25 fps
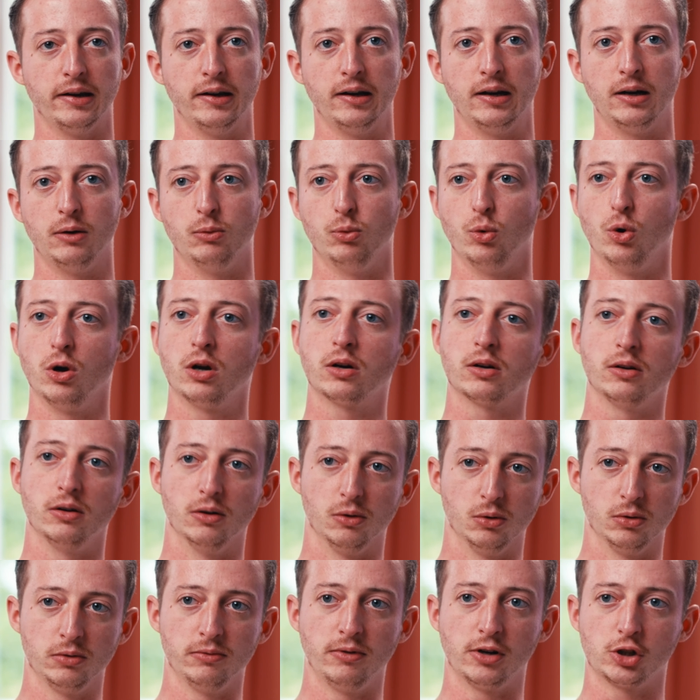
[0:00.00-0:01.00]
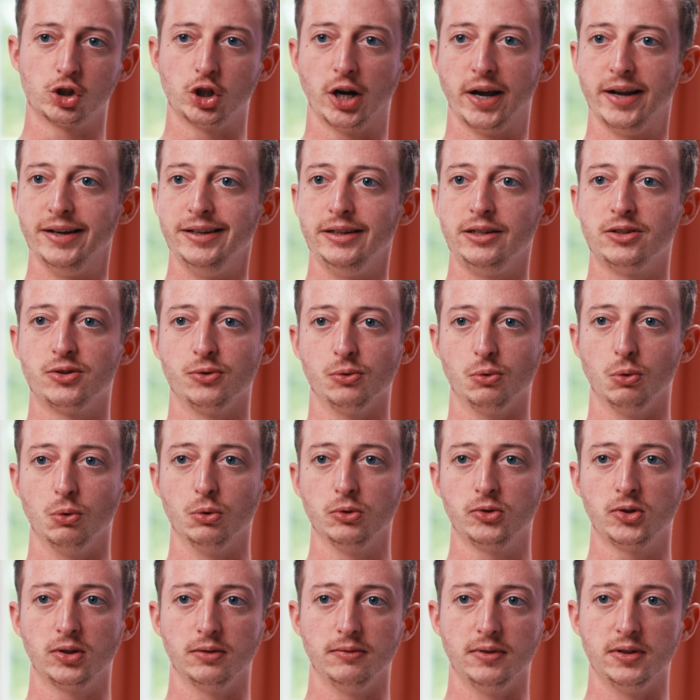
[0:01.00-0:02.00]
der Workload wahrscheinlich zu
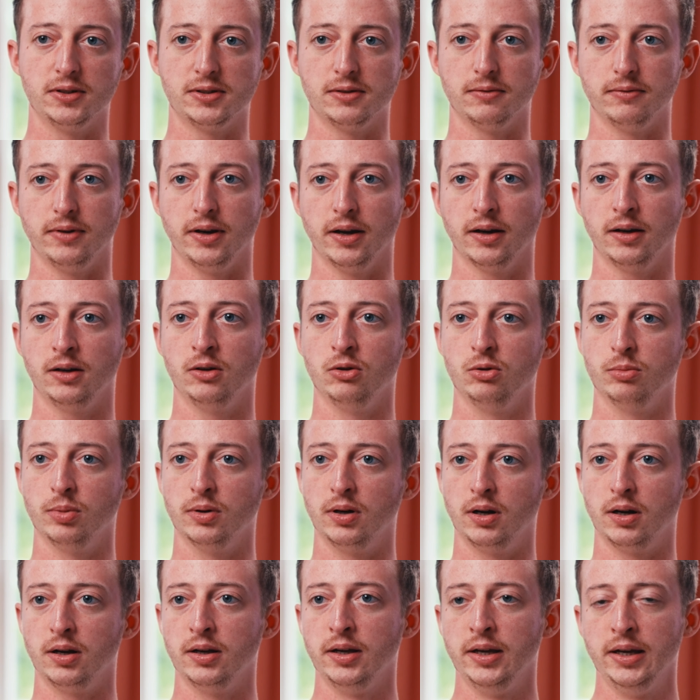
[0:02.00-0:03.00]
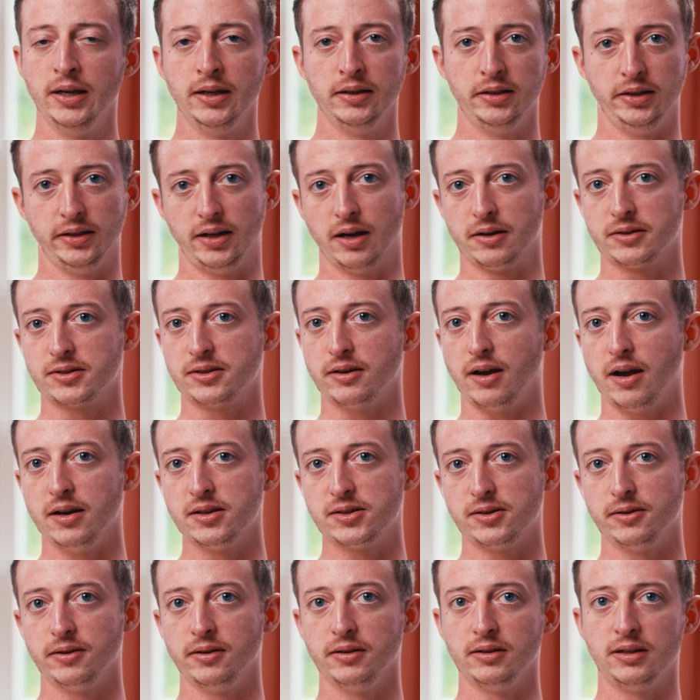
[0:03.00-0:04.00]
groß gewesen wäre, über die ganzen
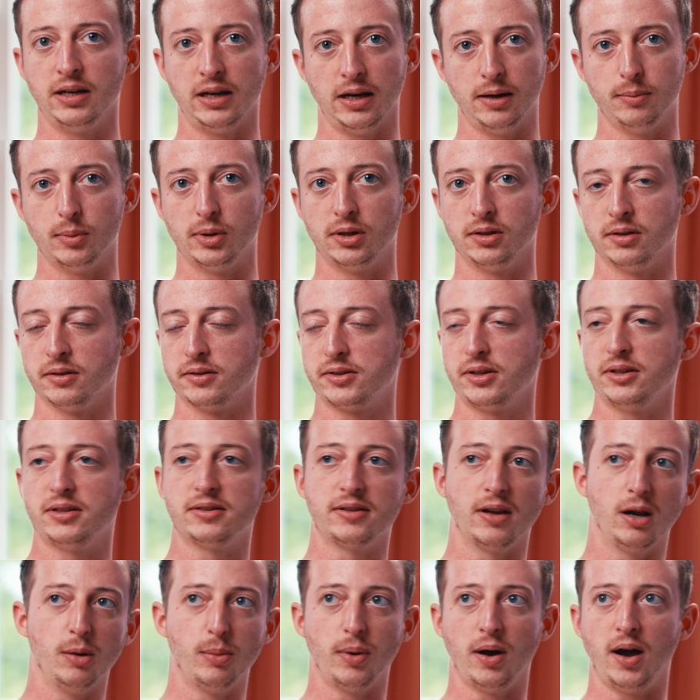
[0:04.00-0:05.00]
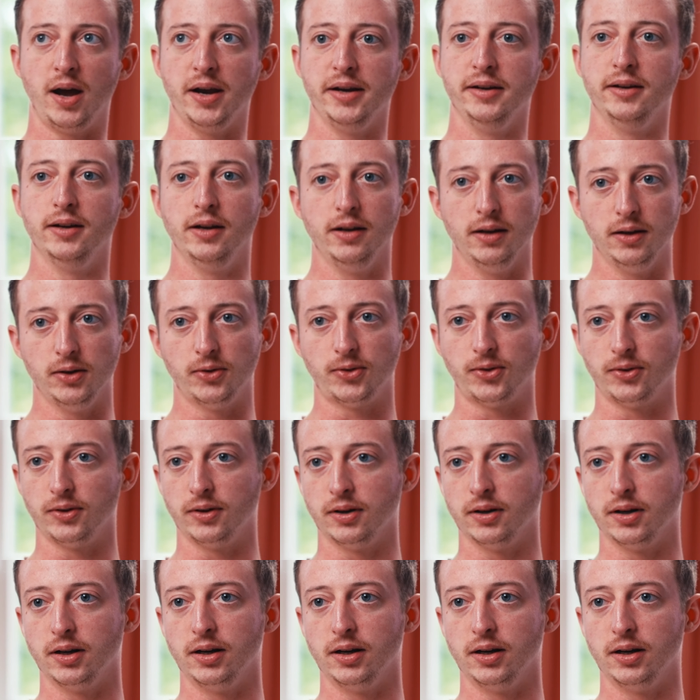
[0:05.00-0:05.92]
einzelnen Themen sich selber einlesen.